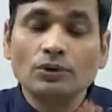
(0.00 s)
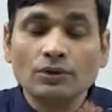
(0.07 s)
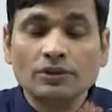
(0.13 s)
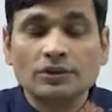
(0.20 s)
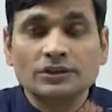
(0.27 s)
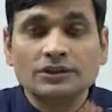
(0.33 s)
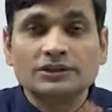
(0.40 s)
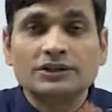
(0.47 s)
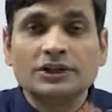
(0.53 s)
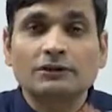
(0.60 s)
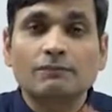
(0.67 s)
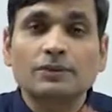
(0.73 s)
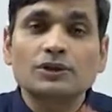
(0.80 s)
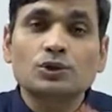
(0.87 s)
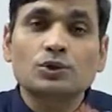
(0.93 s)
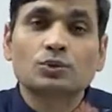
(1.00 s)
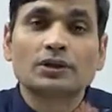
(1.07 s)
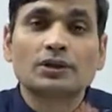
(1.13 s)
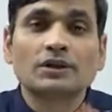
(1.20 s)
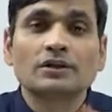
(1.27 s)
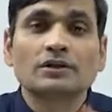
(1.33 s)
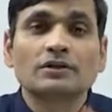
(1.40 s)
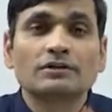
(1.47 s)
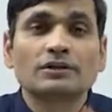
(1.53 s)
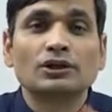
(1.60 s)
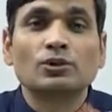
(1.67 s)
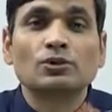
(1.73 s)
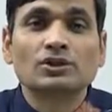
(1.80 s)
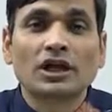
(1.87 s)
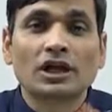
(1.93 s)
को सर्वस्व
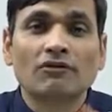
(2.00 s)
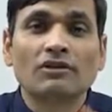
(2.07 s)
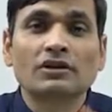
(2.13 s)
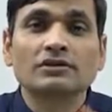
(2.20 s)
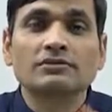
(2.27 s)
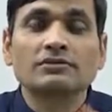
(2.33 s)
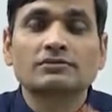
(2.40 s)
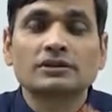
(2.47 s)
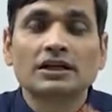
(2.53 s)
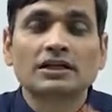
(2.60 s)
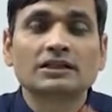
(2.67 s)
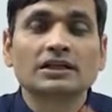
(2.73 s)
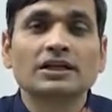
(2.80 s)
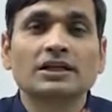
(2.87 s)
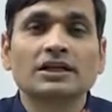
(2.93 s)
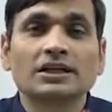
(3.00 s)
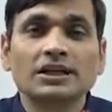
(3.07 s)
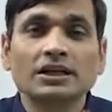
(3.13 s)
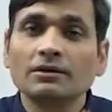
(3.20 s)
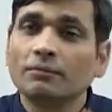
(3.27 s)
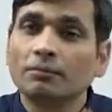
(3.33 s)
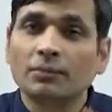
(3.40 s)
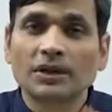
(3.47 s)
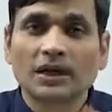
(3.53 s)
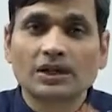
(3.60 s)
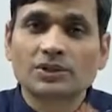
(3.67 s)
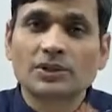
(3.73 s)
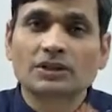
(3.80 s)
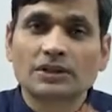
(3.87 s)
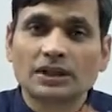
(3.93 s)
नौछावर कर देने की
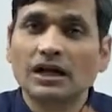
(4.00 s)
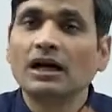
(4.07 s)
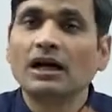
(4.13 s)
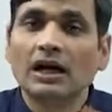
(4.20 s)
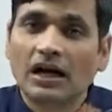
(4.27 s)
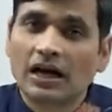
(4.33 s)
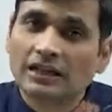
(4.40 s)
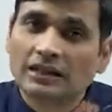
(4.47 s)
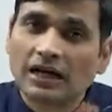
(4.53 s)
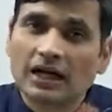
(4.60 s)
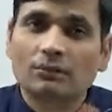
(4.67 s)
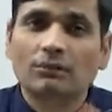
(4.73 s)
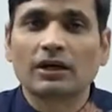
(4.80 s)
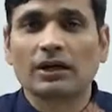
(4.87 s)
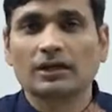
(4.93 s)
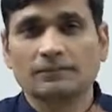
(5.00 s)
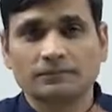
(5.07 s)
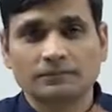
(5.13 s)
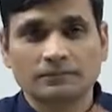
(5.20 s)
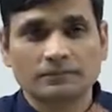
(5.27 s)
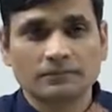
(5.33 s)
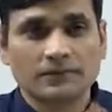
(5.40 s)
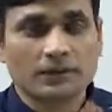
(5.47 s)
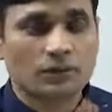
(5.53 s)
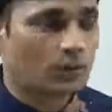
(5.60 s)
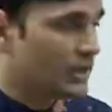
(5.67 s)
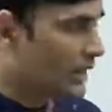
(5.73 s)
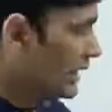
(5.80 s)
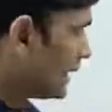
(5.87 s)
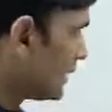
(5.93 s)
विरासत का आधार बना तो
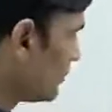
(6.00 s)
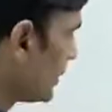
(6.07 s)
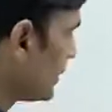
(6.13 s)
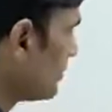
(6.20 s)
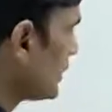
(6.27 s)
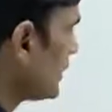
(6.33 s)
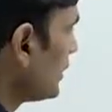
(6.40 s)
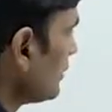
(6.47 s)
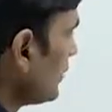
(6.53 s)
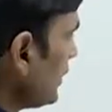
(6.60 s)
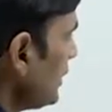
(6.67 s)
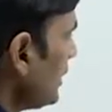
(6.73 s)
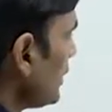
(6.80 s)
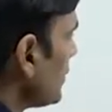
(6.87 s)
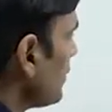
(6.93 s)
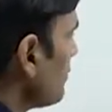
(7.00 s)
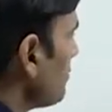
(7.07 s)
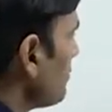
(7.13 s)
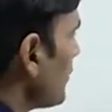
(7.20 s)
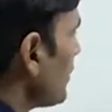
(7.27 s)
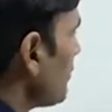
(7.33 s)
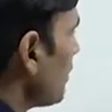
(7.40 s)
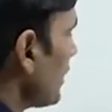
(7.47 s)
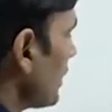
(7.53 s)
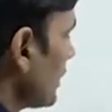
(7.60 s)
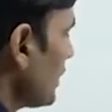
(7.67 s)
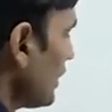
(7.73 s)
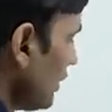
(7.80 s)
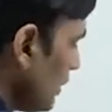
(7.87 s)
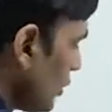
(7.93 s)
कहने का मेरा मतलब है कि परिवार
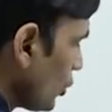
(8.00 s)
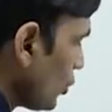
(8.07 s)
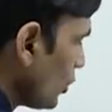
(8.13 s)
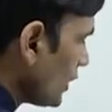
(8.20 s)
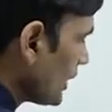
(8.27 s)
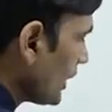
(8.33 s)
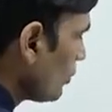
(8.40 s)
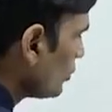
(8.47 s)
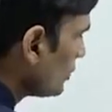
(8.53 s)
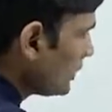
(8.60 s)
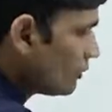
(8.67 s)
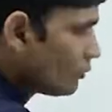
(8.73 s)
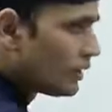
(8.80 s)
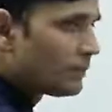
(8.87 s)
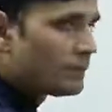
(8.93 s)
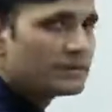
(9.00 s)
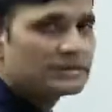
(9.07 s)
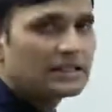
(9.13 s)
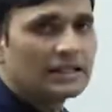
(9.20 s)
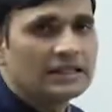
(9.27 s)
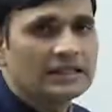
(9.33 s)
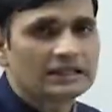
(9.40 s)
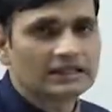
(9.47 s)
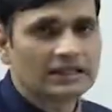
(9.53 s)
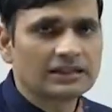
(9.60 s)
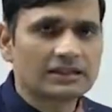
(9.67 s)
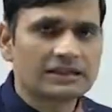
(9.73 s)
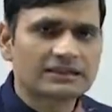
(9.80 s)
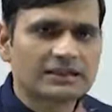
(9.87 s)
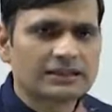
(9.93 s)
का रोल क्या होता है वो आप आसानी के साथ
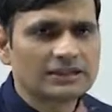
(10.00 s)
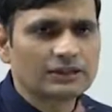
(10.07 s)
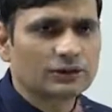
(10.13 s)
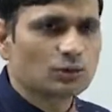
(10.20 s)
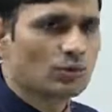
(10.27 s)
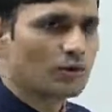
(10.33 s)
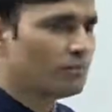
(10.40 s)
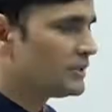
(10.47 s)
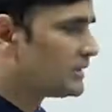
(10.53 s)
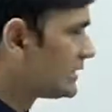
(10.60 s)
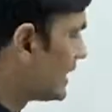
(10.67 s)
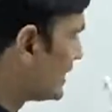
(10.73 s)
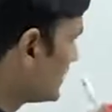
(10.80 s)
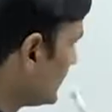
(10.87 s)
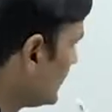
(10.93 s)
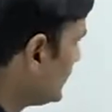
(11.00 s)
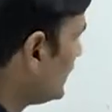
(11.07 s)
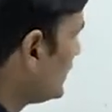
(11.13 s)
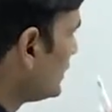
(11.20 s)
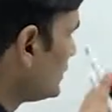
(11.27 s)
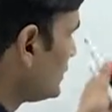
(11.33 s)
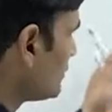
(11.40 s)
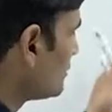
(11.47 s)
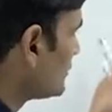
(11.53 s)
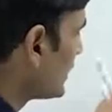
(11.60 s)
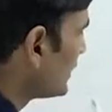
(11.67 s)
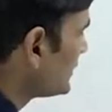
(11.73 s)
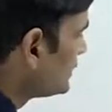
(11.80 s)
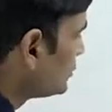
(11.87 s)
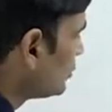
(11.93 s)
देख सकते हैं इसको हम विस्तार से जब
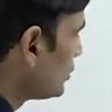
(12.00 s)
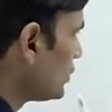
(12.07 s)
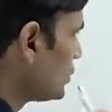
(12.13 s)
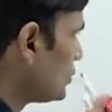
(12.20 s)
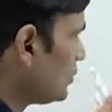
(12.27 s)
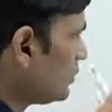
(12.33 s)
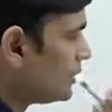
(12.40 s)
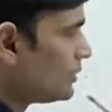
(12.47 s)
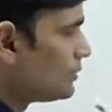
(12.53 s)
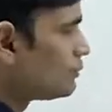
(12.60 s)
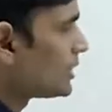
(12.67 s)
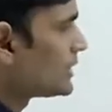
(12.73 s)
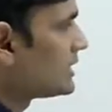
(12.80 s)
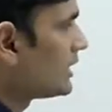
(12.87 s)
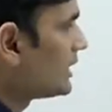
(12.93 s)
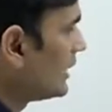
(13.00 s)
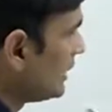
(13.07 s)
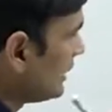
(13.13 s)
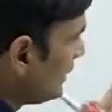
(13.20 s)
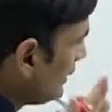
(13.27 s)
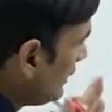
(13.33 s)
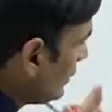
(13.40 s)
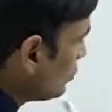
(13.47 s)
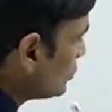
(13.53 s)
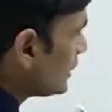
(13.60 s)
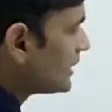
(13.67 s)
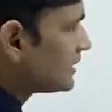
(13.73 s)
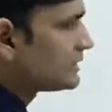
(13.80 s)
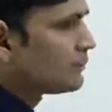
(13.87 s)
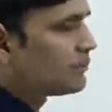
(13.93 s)
क्लासेस होगी तो चर्चा करेंगे एक
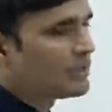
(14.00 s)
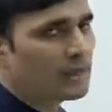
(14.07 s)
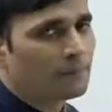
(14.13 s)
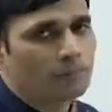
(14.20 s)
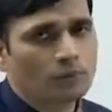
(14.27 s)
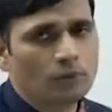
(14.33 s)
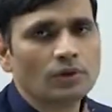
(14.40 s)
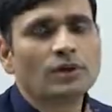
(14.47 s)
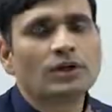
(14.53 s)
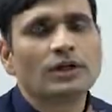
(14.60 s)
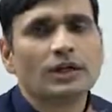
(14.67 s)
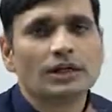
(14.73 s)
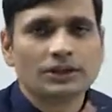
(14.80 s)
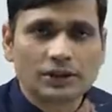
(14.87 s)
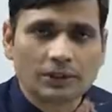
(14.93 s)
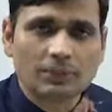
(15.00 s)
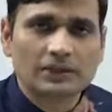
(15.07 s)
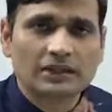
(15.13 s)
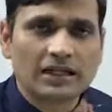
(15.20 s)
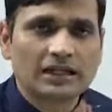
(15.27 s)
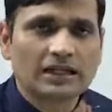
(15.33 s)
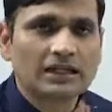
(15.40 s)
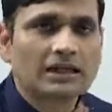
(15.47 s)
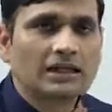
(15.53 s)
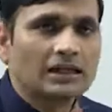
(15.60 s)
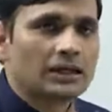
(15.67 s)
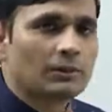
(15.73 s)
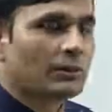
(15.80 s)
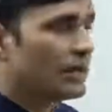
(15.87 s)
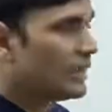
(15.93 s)
उदाहरण से हमने आपको यह बताया
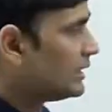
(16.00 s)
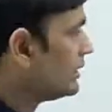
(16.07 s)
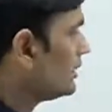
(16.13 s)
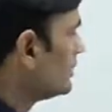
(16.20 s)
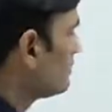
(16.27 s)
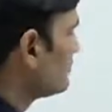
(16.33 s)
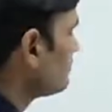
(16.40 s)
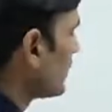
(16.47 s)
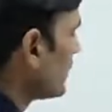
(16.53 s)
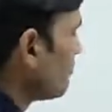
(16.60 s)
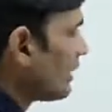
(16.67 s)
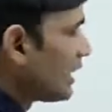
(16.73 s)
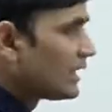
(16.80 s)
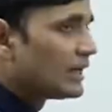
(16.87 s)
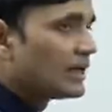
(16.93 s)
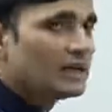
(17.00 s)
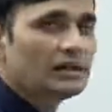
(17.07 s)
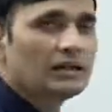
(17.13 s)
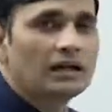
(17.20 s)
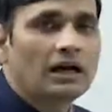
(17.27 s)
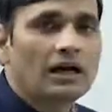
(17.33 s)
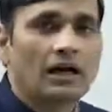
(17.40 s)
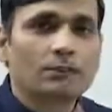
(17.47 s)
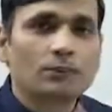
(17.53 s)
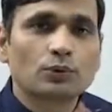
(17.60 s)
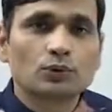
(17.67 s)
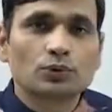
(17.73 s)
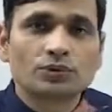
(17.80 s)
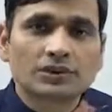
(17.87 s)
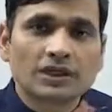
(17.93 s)
कि भाई परिवार है
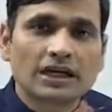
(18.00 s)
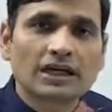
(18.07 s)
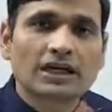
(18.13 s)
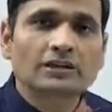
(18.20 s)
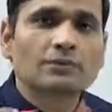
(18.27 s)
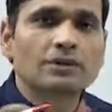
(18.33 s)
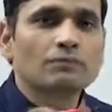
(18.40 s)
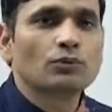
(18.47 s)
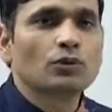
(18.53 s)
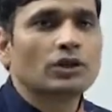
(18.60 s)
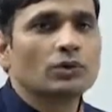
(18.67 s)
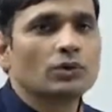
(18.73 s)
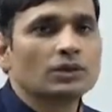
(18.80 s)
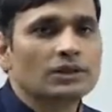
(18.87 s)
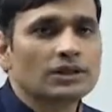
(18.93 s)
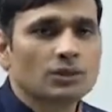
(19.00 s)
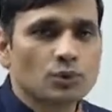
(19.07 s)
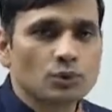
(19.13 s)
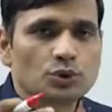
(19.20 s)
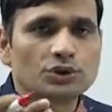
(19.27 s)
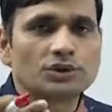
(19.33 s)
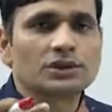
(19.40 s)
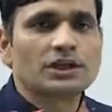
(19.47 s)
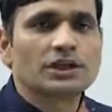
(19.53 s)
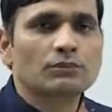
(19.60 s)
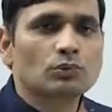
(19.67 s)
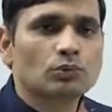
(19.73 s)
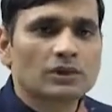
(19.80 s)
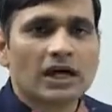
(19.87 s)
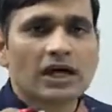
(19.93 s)
आपको जो सकारात्मक मूल्य होते हैं उचित
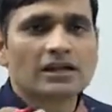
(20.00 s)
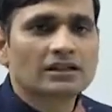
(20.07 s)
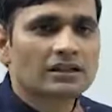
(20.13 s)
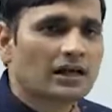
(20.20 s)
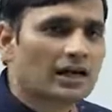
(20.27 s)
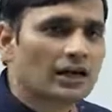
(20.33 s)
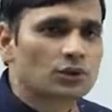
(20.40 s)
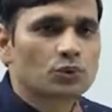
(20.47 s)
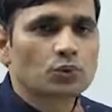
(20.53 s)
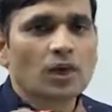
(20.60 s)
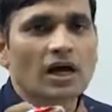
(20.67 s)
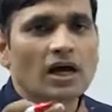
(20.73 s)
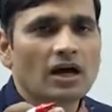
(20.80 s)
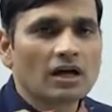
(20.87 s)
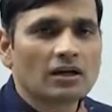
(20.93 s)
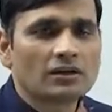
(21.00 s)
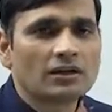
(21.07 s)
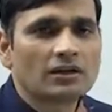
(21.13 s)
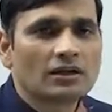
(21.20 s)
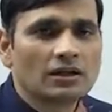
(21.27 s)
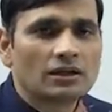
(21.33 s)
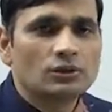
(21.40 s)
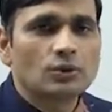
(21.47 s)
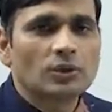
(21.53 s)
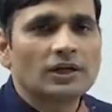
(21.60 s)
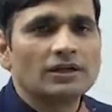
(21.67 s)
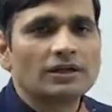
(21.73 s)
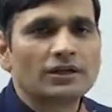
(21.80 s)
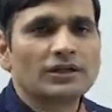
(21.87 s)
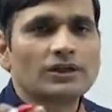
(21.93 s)
कर्म उदारता श्वा जो
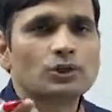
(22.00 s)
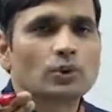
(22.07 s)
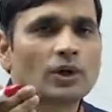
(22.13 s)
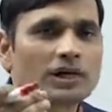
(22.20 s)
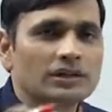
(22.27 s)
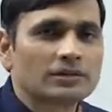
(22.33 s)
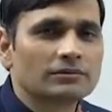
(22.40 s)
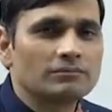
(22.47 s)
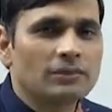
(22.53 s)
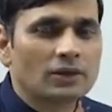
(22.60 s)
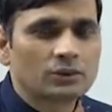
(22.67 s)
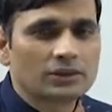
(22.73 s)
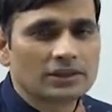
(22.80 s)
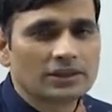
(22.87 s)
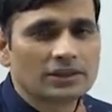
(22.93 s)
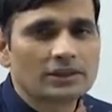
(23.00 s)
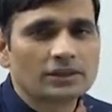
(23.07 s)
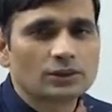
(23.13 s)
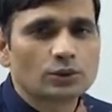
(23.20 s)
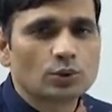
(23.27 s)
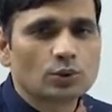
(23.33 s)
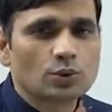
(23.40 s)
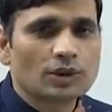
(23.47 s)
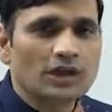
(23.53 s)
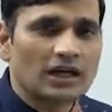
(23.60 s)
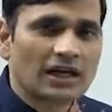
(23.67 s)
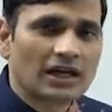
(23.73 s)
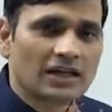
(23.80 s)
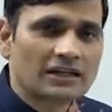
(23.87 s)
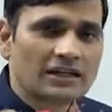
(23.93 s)
है निस्वार्थ भाव से सोचना
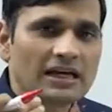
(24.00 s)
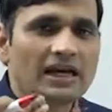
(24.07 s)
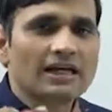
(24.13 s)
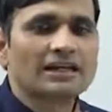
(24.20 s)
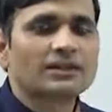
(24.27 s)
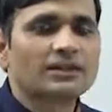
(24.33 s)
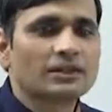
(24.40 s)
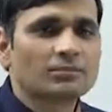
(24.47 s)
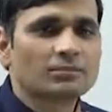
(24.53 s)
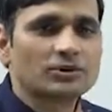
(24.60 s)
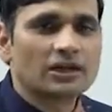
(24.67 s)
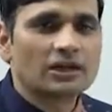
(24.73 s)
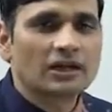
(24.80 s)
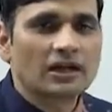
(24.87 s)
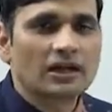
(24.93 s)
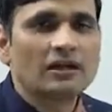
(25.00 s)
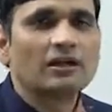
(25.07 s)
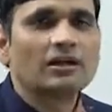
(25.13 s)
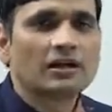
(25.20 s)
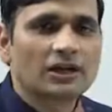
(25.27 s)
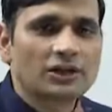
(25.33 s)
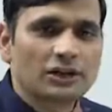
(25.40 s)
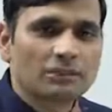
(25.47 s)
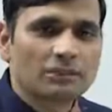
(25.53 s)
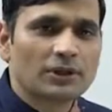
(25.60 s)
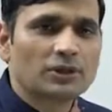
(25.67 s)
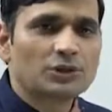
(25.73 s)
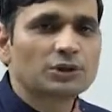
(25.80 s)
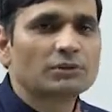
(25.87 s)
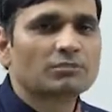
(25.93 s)
न्याय की तरफ चलना कठिन
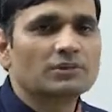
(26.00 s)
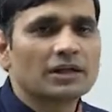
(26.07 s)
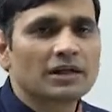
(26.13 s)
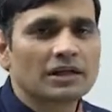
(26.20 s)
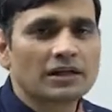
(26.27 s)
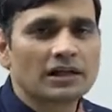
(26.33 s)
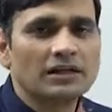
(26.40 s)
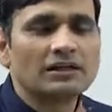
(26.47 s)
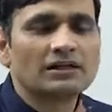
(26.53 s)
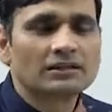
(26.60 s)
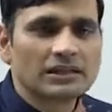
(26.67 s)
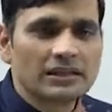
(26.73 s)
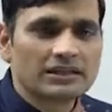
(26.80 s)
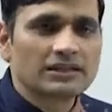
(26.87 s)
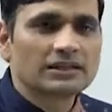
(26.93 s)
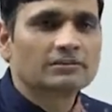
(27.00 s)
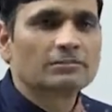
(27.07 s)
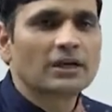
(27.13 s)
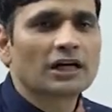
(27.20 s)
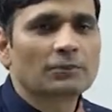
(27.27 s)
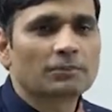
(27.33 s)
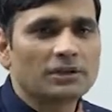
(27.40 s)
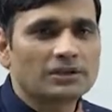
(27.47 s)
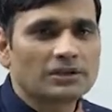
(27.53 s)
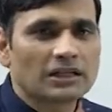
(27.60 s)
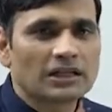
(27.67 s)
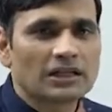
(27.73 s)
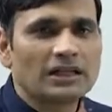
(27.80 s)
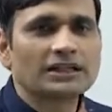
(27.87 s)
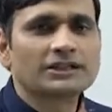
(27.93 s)
परिश्रम करना नैतिक मार्ग पर
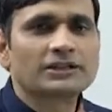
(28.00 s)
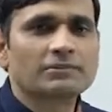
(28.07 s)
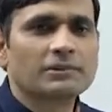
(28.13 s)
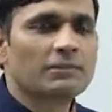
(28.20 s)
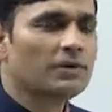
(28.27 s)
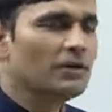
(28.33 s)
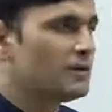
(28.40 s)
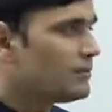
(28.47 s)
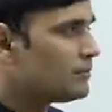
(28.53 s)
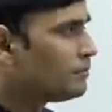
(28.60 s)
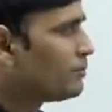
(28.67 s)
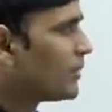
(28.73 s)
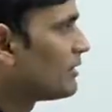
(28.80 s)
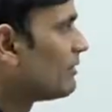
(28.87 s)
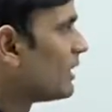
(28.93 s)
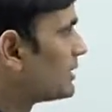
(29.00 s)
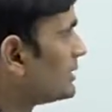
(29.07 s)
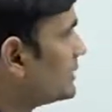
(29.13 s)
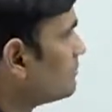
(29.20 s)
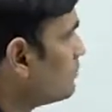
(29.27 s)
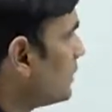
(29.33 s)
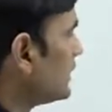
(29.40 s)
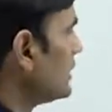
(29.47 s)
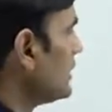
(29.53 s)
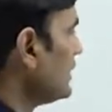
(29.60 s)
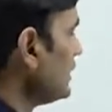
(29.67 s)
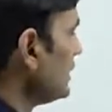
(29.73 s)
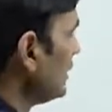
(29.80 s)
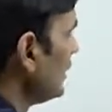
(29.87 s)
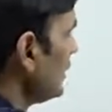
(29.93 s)
चलना ये सब हमें परिवार से मिलते
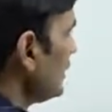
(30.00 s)
हैं